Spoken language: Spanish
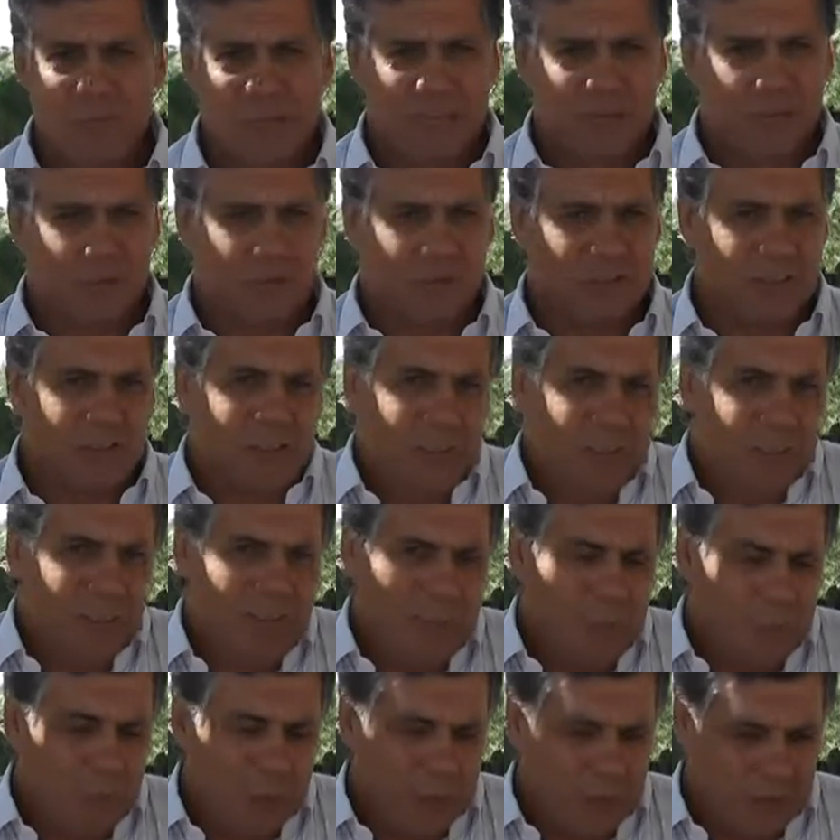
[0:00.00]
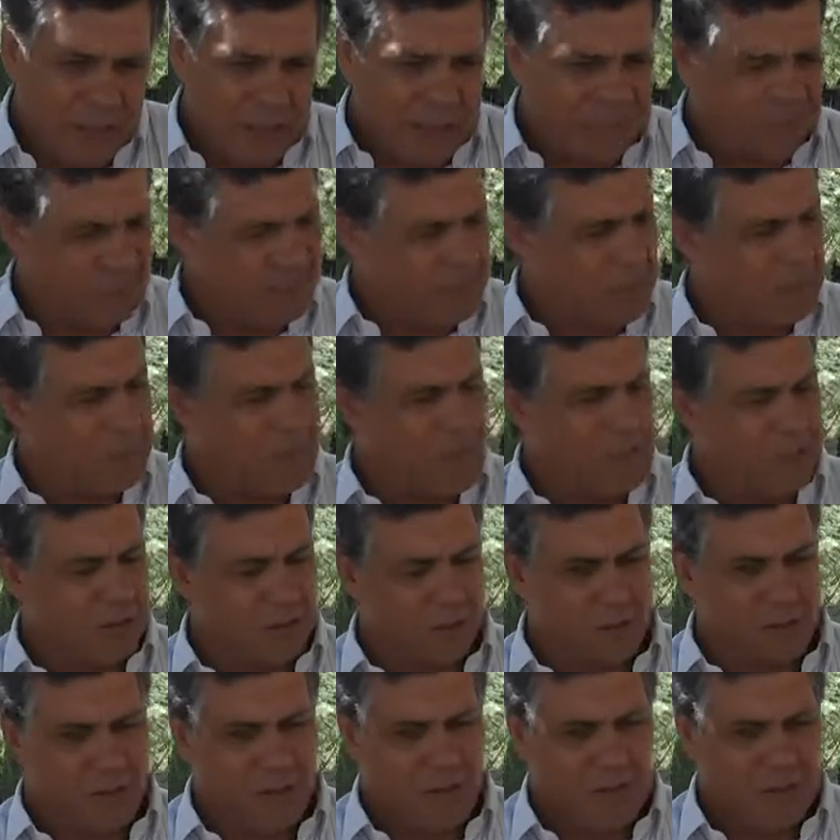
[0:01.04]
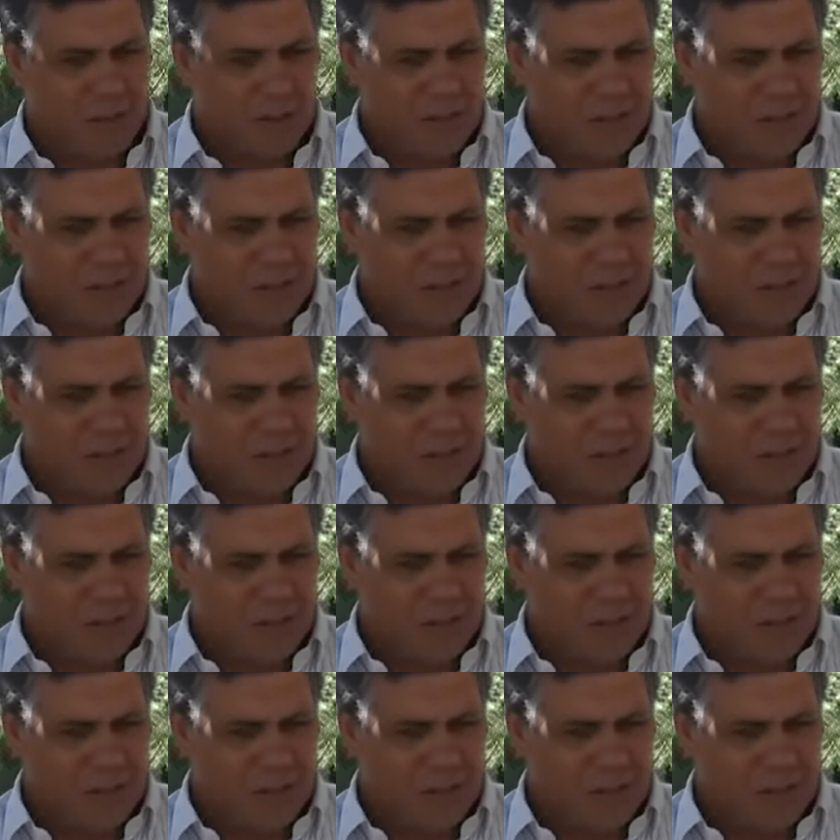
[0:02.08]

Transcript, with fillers: Entonces, si tenemos red de saneamiento,